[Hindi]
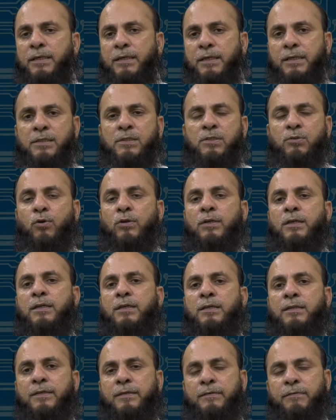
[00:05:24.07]
रखनी इंस्टॉल
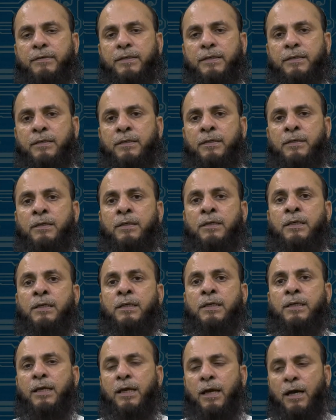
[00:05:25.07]
करते हुए
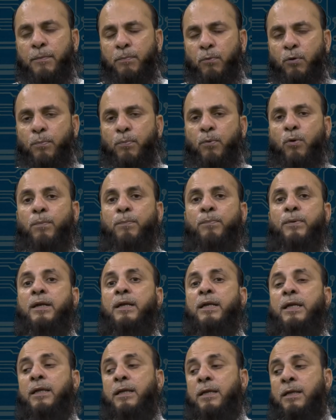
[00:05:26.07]
कि आपको
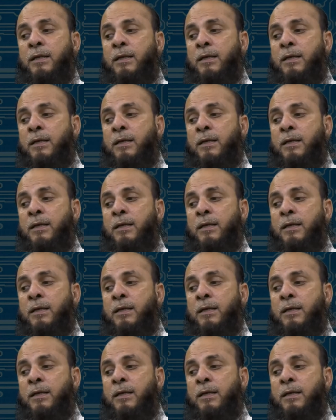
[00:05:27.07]
प्रॉपरली